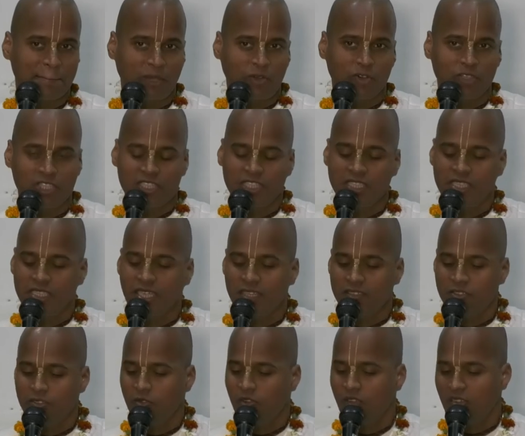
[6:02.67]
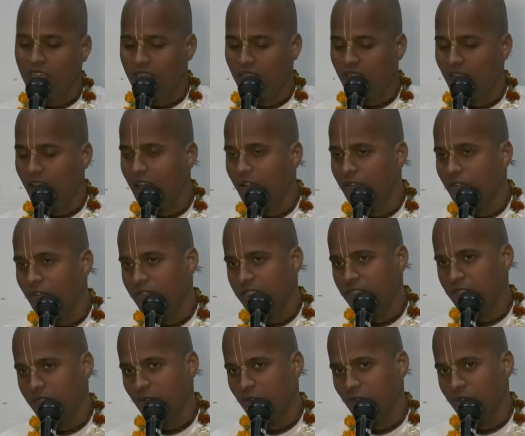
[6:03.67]
और तीसरा जो वाक्य कहा उन्होंने
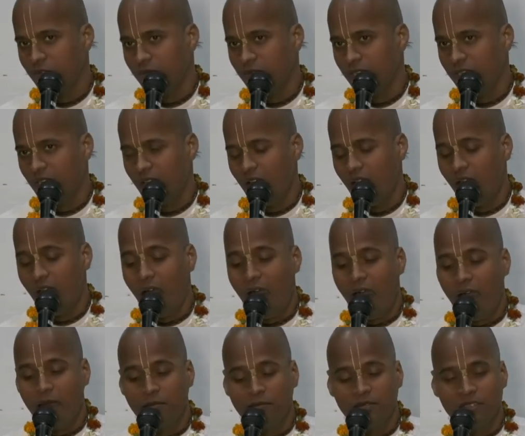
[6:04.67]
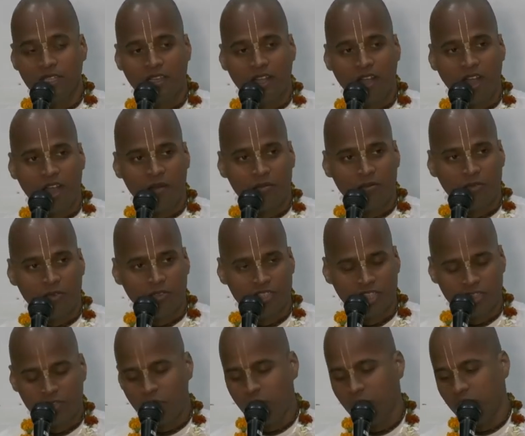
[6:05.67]
श्लोक में आप तकामो
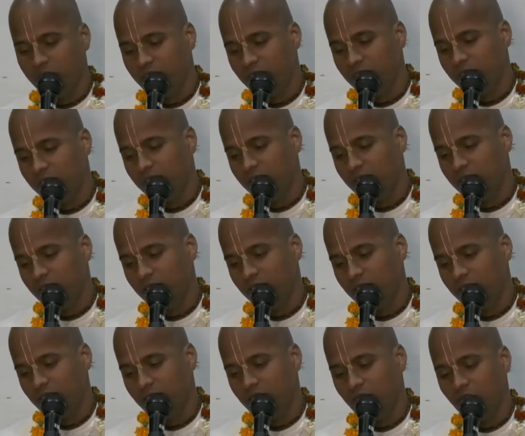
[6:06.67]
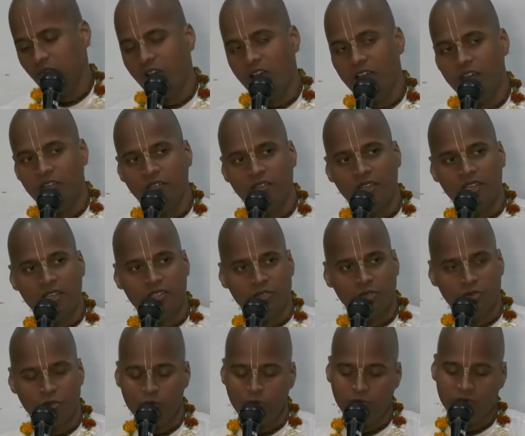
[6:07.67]
यदुपति कृतवान वय
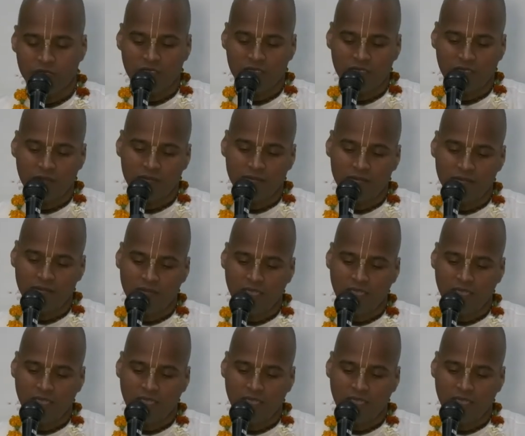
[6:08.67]
जुगुप्सितम